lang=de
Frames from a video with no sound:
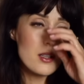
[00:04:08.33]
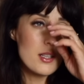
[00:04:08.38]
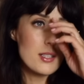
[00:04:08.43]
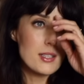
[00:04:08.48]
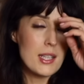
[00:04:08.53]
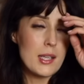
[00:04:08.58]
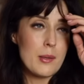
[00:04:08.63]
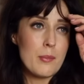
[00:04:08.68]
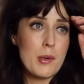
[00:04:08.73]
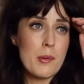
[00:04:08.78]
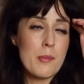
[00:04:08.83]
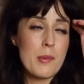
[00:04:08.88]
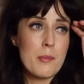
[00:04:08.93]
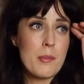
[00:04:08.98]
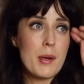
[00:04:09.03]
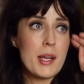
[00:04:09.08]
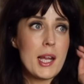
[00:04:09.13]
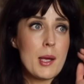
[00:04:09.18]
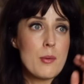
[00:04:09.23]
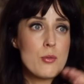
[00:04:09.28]
Das ging mir mit
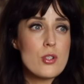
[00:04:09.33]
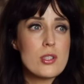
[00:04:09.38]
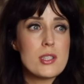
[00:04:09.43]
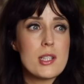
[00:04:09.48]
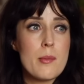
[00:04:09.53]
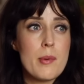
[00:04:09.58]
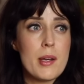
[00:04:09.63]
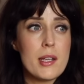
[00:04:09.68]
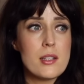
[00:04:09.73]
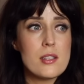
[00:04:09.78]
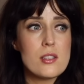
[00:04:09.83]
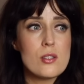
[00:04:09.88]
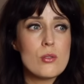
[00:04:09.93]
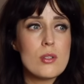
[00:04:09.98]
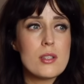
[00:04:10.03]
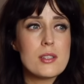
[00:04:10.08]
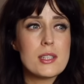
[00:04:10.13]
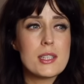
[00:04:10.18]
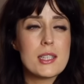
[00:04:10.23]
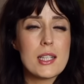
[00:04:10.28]
meinen Abschlussarbeiten so,
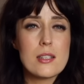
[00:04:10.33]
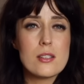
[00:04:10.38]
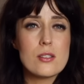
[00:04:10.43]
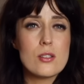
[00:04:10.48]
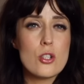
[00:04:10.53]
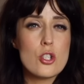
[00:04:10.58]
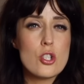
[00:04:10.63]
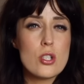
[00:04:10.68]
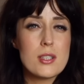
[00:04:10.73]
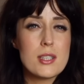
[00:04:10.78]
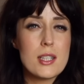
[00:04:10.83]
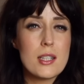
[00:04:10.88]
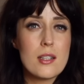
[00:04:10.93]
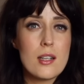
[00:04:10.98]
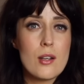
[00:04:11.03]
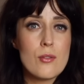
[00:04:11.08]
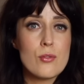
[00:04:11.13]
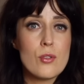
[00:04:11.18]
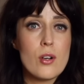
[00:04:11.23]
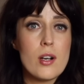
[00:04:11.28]
dass ich ganz doll Schiss hatte
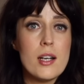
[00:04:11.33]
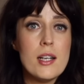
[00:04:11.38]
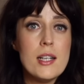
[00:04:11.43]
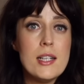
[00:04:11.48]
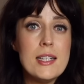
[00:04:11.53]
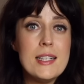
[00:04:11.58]
davor,